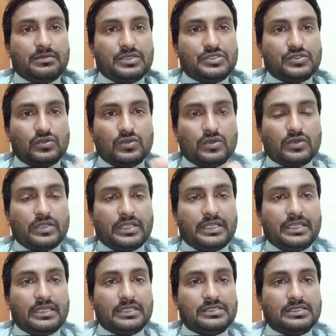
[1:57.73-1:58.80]
मजरूह हो रहे
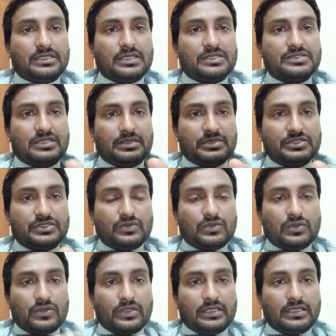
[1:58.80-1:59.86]
हैं जिनकी इज्जतें मजरू
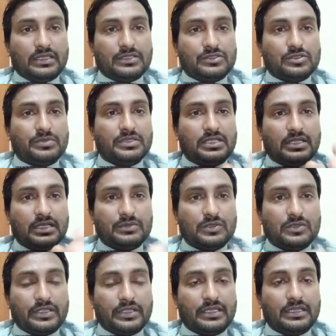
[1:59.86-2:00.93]
हो रही हैं जो बदनाम
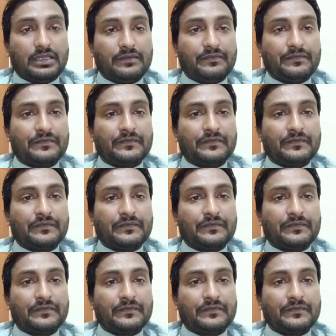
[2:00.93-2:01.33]
हो रहे हैं